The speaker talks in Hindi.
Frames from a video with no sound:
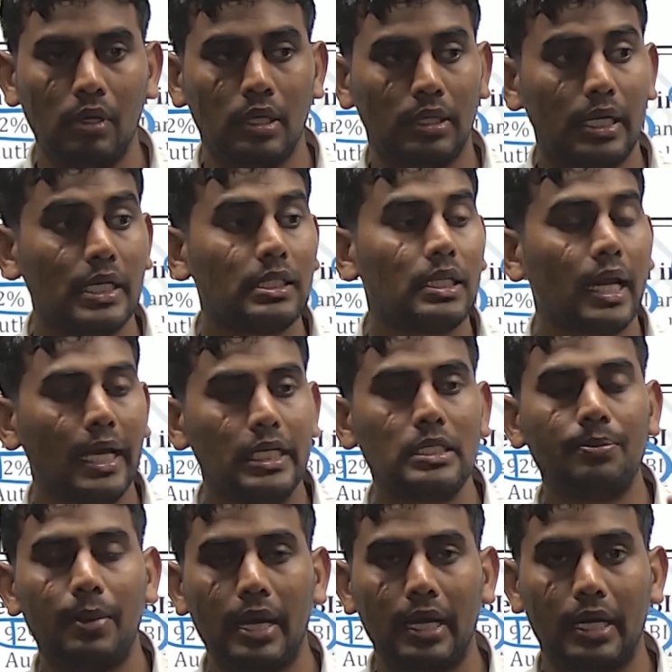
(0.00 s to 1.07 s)
नेशनलाइज
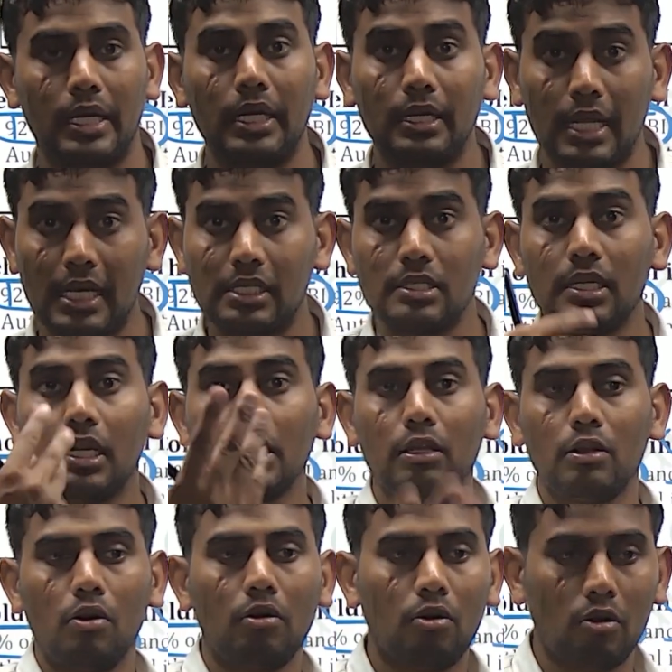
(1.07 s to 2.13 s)
बैंक है ये नेशनल
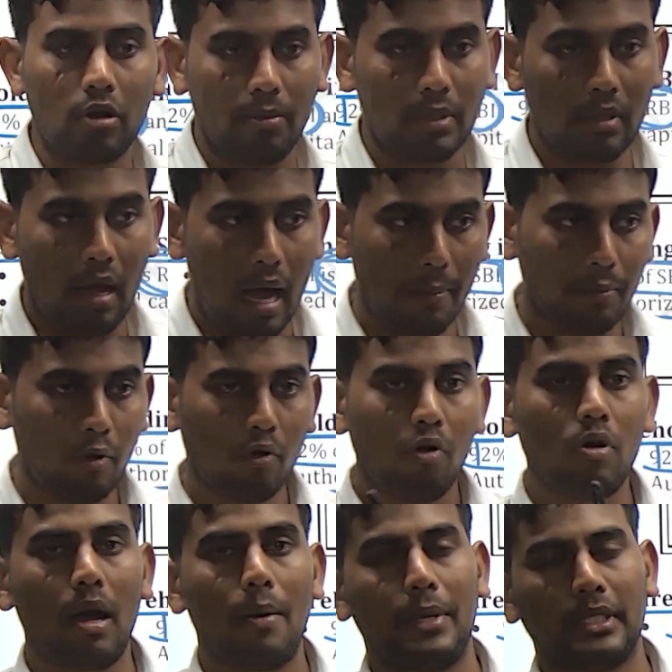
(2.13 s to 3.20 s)
लोगों के मतलब आप लोगों
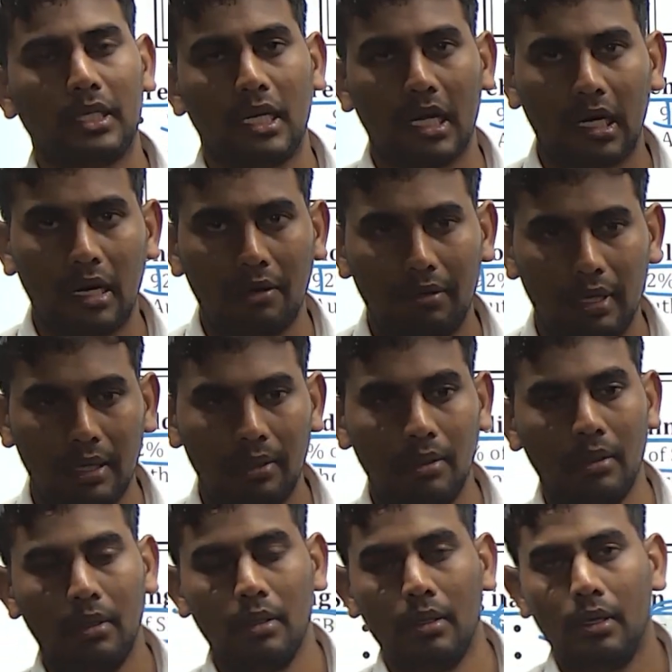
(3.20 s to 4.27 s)
का पैसा लगा हुआ है
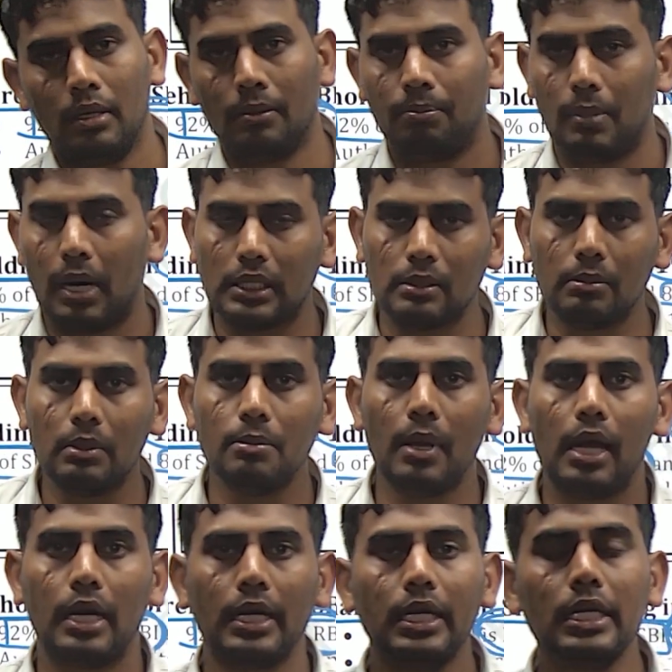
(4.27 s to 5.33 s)
बात समझ में आ
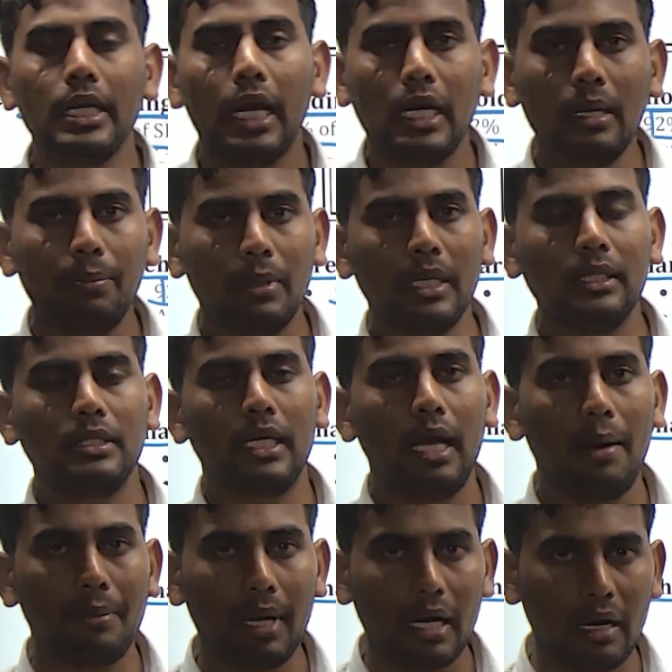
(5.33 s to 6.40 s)
गई क्या डिफरेंस है
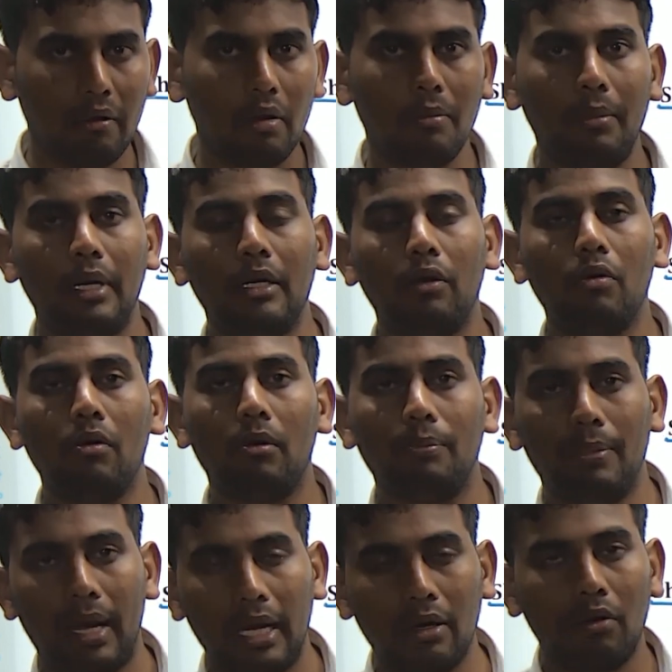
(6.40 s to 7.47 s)
आपका गवर्नमेंट और
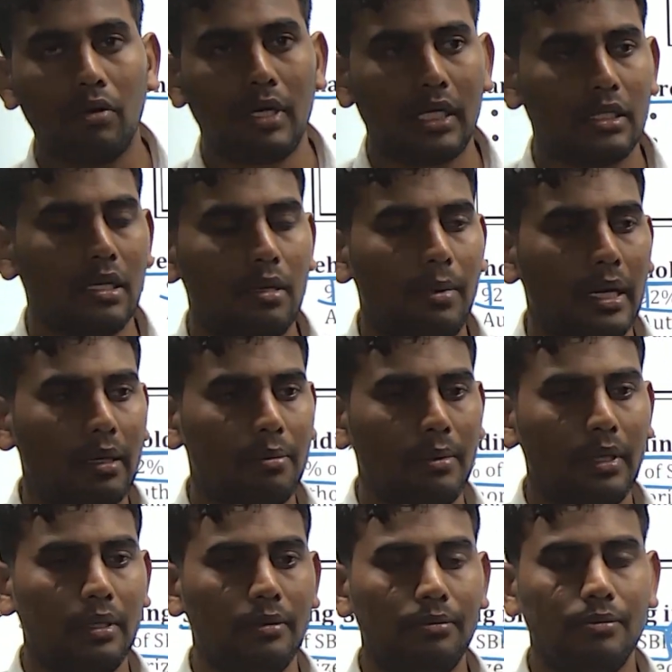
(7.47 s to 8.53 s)
बैंक और नेशनल बैंक में
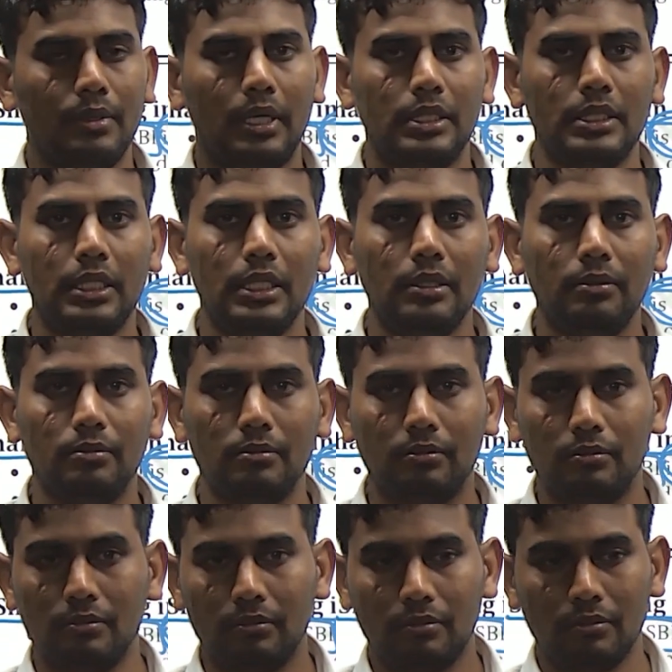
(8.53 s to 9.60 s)
हाँ जी
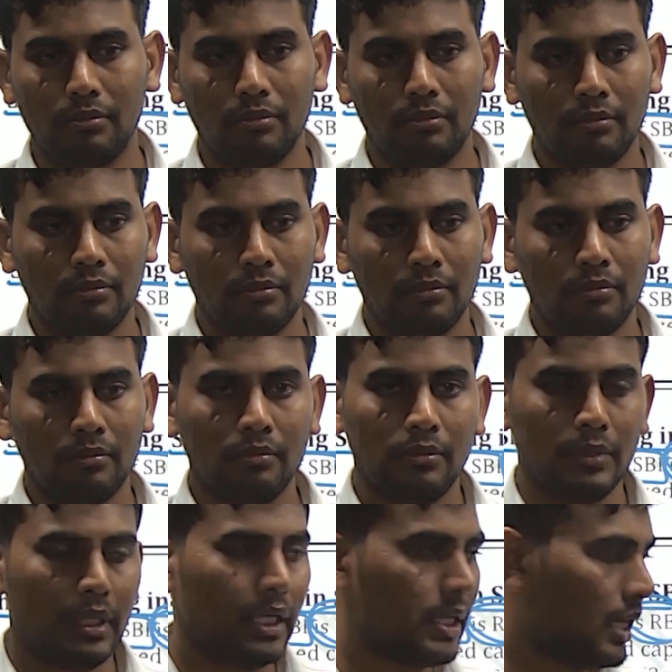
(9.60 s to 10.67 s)

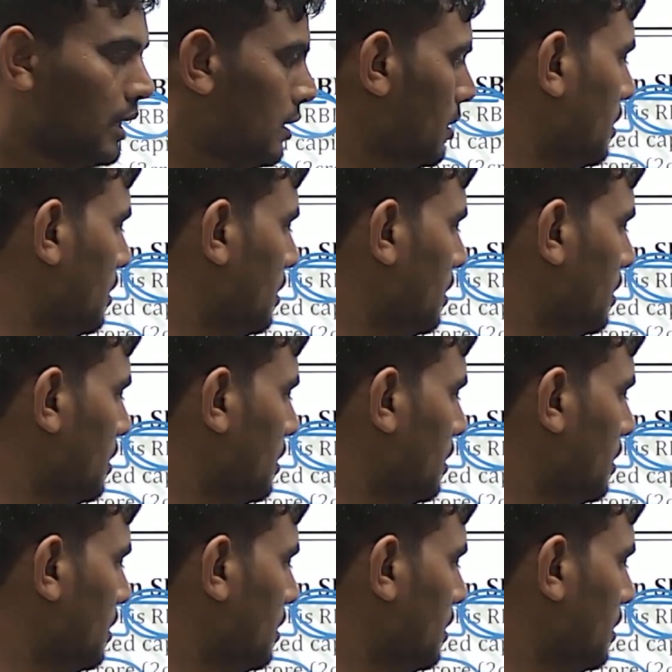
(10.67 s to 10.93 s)
ठीक है